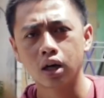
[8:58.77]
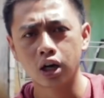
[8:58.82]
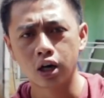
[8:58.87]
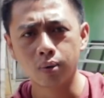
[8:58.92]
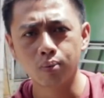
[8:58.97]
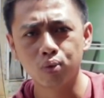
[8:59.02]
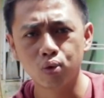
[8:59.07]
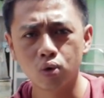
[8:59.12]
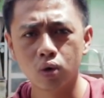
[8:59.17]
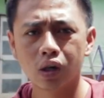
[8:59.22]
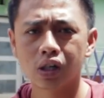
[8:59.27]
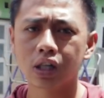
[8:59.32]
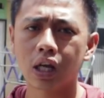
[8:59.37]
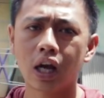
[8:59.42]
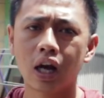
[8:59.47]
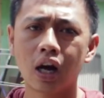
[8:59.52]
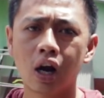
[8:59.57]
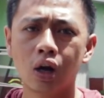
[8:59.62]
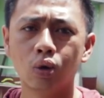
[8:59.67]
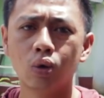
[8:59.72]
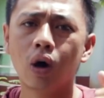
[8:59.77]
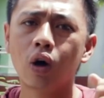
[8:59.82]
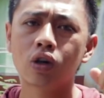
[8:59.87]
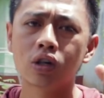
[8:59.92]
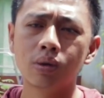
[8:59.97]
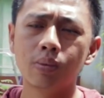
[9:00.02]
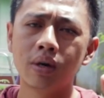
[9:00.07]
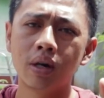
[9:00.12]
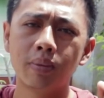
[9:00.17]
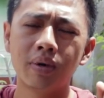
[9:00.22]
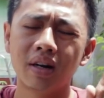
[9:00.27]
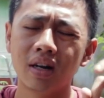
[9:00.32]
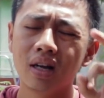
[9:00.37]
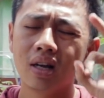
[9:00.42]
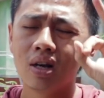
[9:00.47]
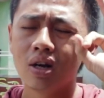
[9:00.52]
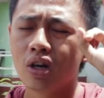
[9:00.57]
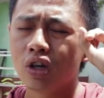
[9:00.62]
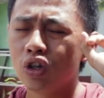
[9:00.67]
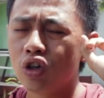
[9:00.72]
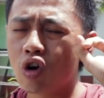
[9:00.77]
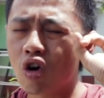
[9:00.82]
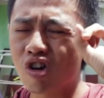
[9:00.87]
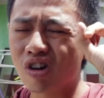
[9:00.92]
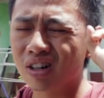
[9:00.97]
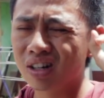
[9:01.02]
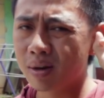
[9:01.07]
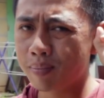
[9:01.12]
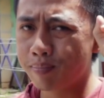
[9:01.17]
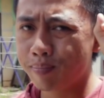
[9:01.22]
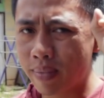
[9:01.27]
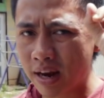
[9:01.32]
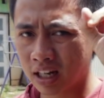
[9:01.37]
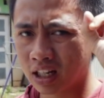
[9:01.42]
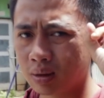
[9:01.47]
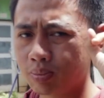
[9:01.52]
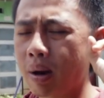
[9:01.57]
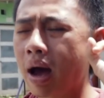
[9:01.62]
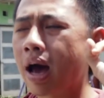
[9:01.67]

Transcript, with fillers: karena burung kesayangan itu harus bener-bener your the best